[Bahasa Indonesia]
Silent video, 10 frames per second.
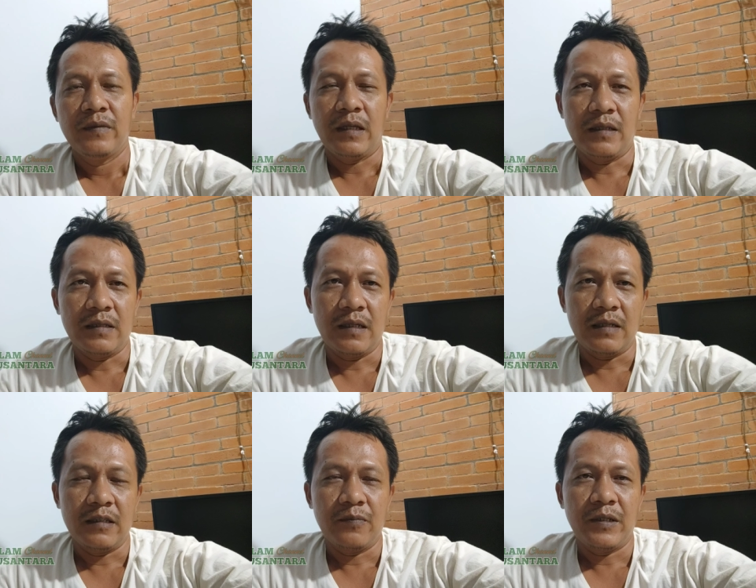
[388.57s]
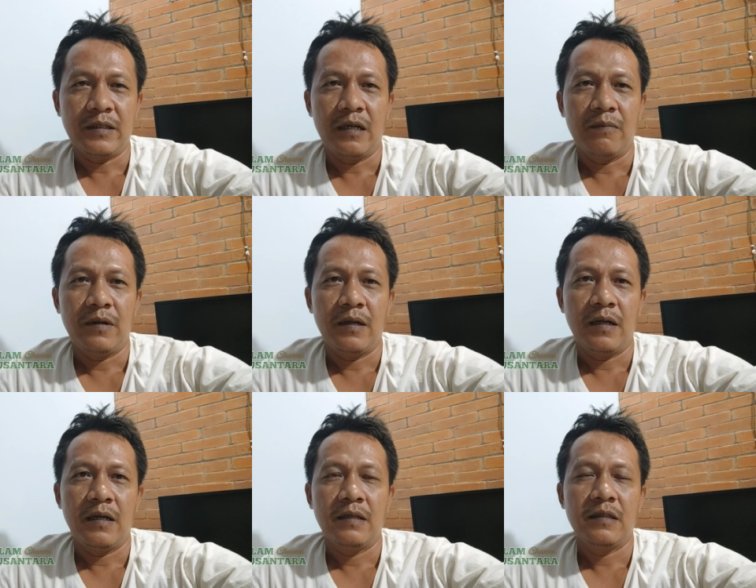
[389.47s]
tata caranya seperti
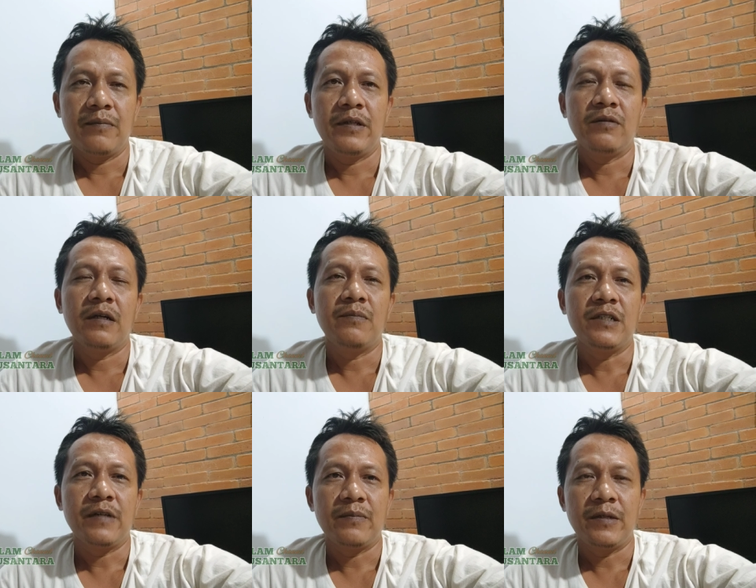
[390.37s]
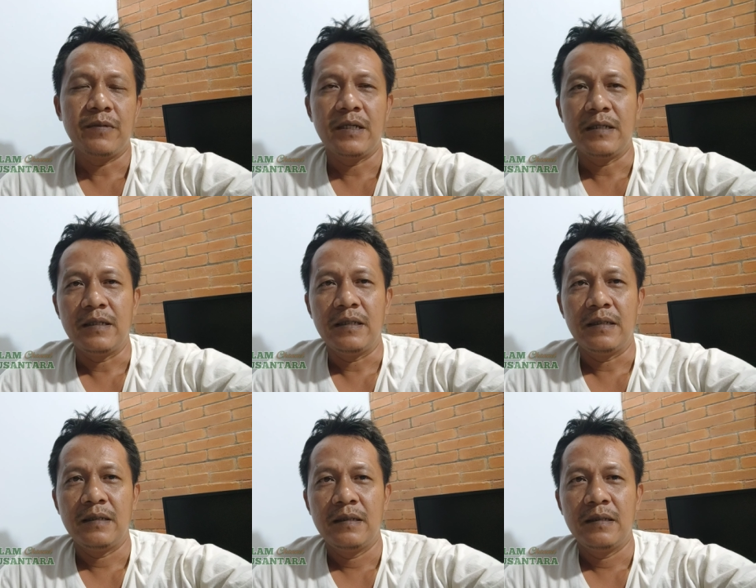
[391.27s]
apa, tapi itu kan bersifat pribadi.